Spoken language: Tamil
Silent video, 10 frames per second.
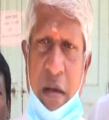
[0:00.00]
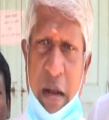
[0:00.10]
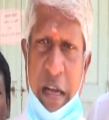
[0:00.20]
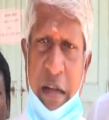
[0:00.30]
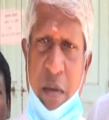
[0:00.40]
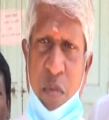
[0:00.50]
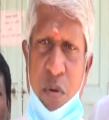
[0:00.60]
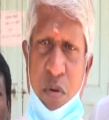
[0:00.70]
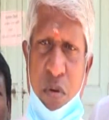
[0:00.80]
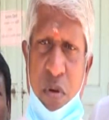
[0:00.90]
கான்டாக்ட்
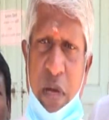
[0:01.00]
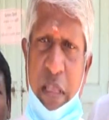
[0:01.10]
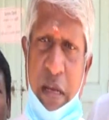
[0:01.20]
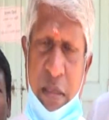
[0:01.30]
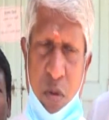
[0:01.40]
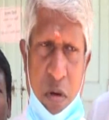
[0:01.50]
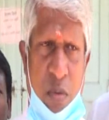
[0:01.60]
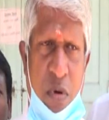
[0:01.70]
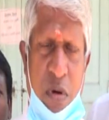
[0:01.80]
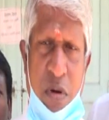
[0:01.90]
நம்பர் கொடுத்துருக்கோம் அதில்
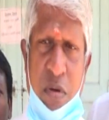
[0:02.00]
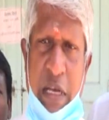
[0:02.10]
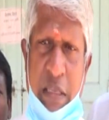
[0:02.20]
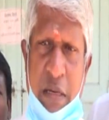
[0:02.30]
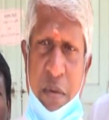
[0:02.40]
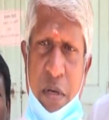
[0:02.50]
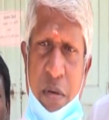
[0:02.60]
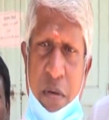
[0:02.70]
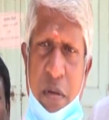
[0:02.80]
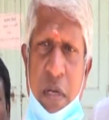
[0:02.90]
தொடர்பு கொள்கிறவங்க அத்தனை
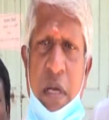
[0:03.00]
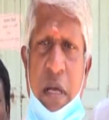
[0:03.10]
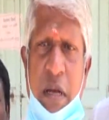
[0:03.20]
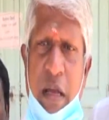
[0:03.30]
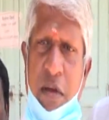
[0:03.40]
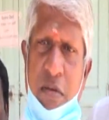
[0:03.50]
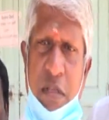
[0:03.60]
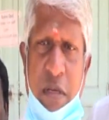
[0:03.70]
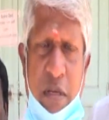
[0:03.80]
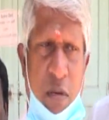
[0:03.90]
பேருக்கும் நாங்கள்
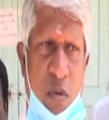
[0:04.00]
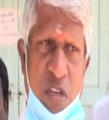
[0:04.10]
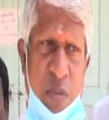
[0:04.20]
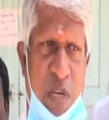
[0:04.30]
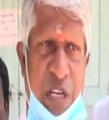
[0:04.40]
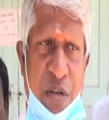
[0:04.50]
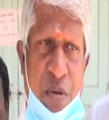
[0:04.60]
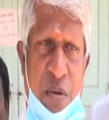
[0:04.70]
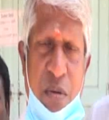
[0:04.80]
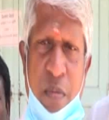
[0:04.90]
வந்து உதவி பண்ணிக்கிட்டு
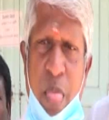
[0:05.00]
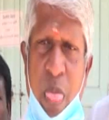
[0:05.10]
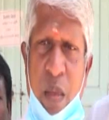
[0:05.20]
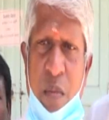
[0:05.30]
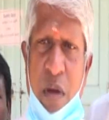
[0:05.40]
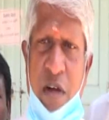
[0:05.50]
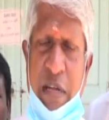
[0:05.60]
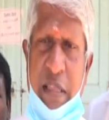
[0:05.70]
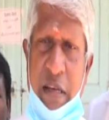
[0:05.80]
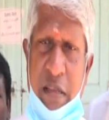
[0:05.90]
இருக்கோம்
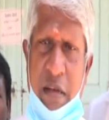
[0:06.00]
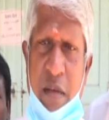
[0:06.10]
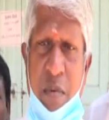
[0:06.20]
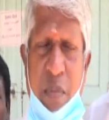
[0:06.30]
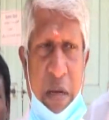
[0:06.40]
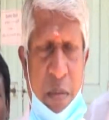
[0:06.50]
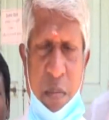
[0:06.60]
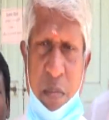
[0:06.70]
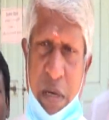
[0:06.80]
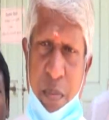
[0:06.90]
மாவட்டத்தில் இருந்து இல்லாமல் பற்ற
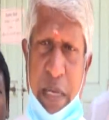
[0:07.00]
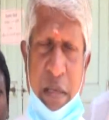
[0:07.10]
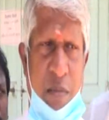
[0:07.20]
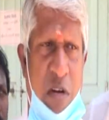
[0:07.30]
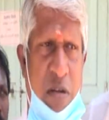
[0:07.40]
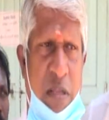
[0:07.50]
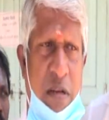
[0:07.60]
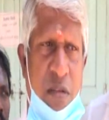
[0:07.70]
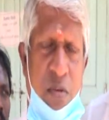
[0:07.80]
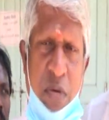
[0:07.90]
பக்கத்து
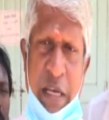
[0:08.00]
மாவட்டத்தில் இருந்தும்